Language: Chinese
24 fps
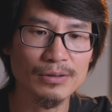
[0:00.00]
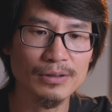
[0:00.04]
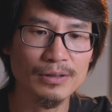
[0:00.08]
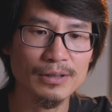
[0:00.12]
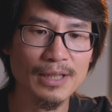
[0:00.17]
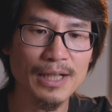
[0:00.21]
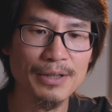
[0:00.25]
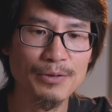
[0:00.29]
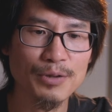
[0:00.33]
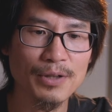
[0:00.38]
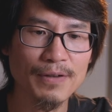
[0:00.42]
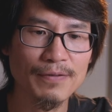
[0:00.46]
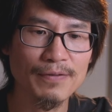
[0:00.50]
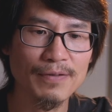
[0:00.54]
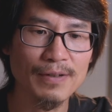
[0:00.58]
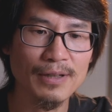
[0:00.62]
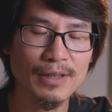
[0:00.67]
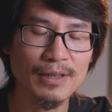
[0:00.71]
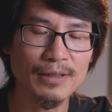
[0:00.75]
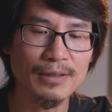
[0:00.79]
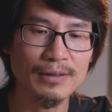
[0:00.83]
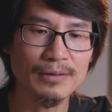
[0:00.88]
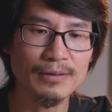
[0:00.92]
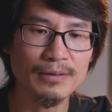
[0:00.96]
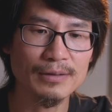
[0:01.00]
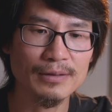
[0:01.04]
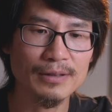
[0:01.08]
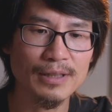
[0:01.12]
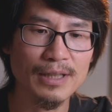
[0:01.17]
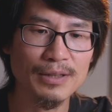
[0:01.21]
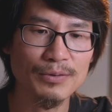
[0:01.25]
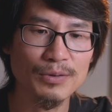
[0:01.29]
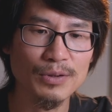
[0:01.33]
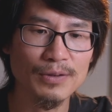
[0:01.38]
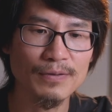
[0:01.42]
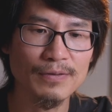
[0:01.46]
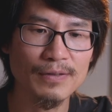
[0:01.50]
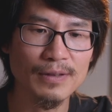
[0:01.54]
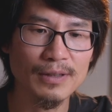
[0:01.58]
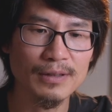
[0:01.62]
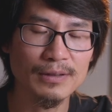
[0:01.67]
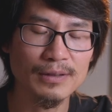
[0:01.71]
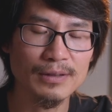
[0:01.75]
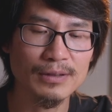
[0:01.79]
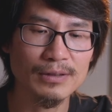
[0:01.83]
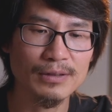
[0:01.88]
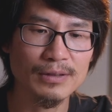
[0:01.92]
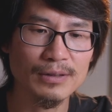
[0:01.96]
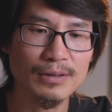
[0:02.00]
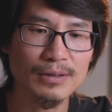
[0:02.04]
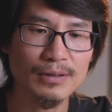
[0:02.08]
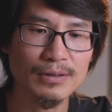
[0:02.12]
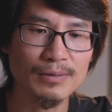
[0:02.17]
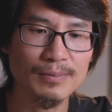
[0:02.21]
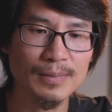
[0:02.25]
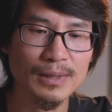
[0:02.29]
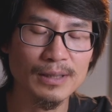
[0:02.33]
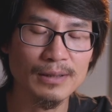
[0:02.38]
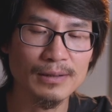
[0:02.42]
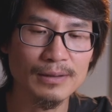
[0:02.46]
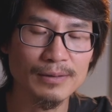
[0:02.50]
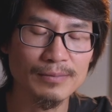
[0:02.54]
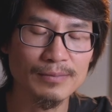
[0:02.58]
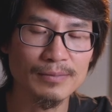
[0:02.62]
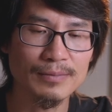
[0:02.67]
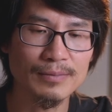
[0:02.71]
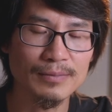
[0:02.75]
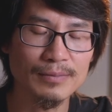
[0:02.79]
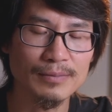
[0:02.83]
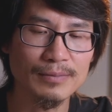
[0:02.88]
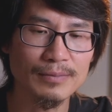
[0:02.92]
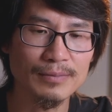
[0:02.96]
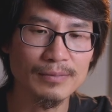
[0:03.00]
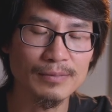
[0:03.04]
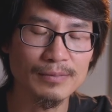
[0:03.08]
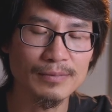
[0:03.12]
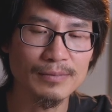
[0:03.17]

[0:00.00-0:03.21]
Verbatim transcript: 三月份，三月份的时候，对对对，嗯，